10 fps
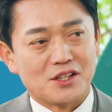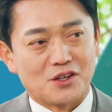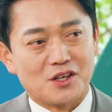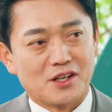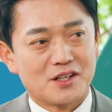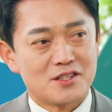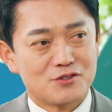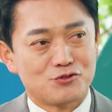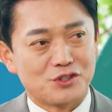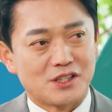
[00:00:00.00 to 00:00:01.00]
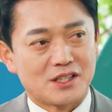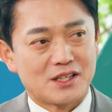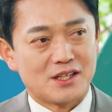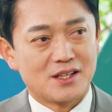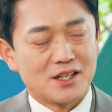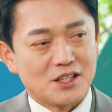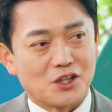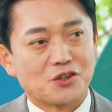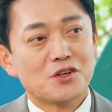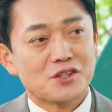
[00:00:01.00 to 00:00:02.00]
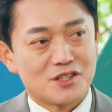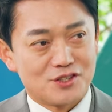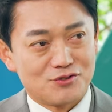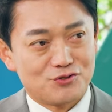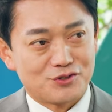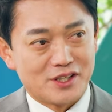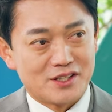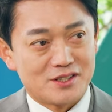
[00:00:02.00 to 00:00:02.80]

열네 개 시군이니까 여덟 개 시군에